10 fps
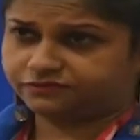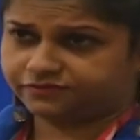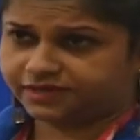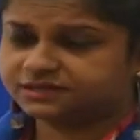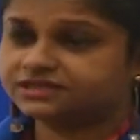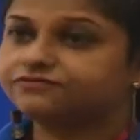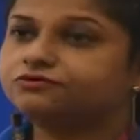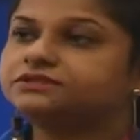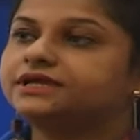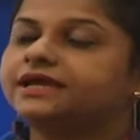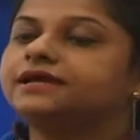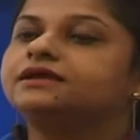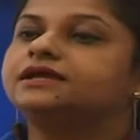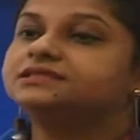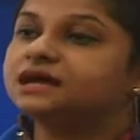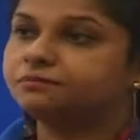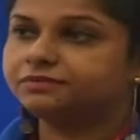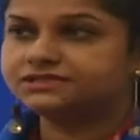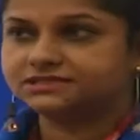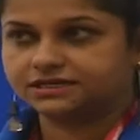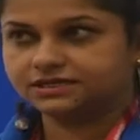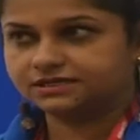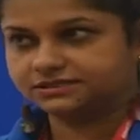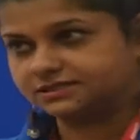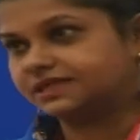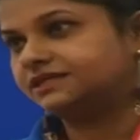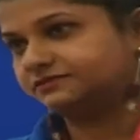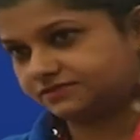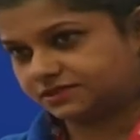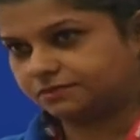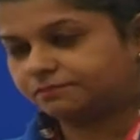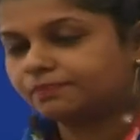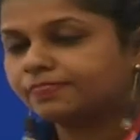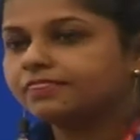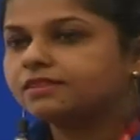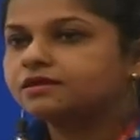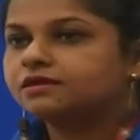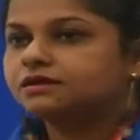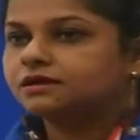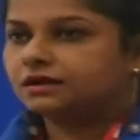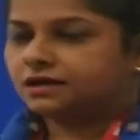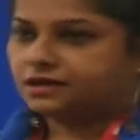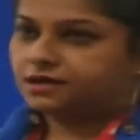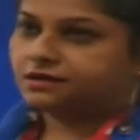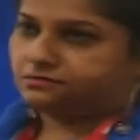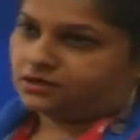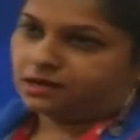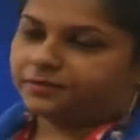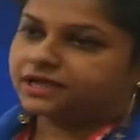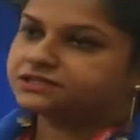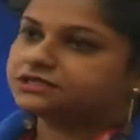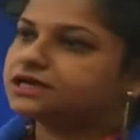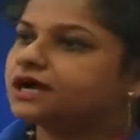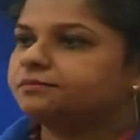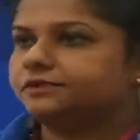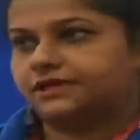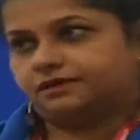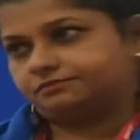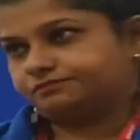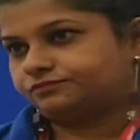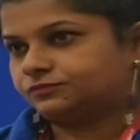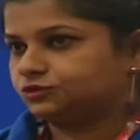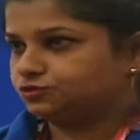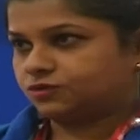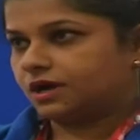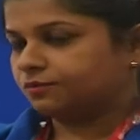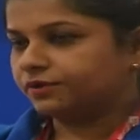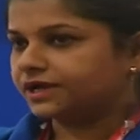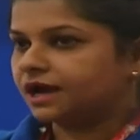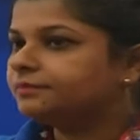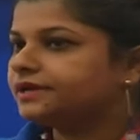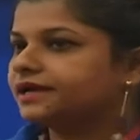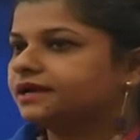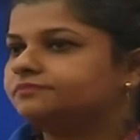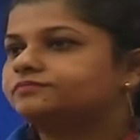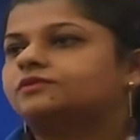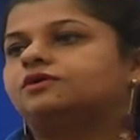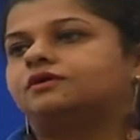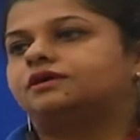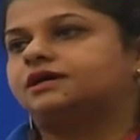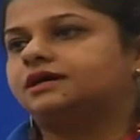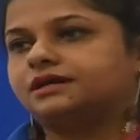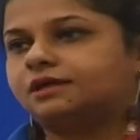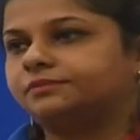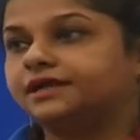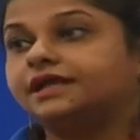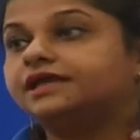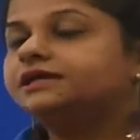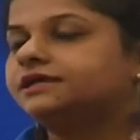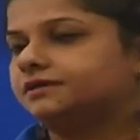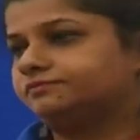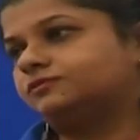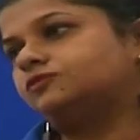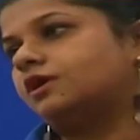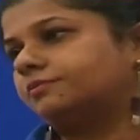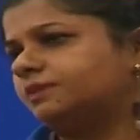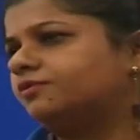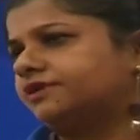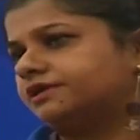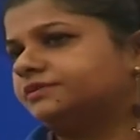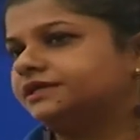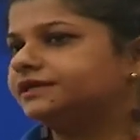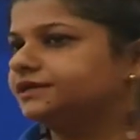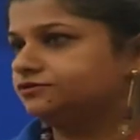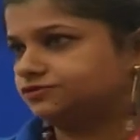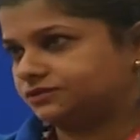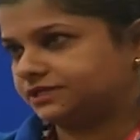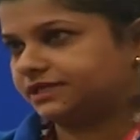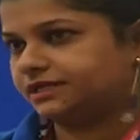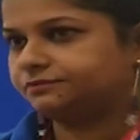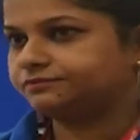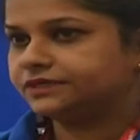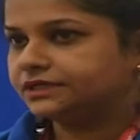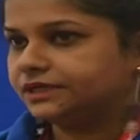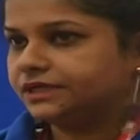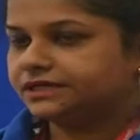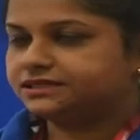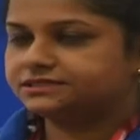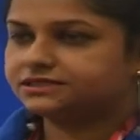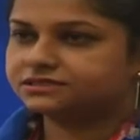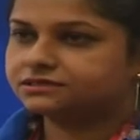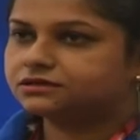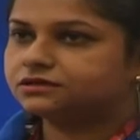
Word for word: फ़र्क सिर्फ होता है एग्ज़ाम्पल्स का इंसेंटिव्स का अगर आपने अच्छा काम किया तो आपको इनाम मिलेगा और अगर आपने नहीं किया तो आपकी पॉकेट मनी रिड्यूस हो जाएगी इट्स जस्ट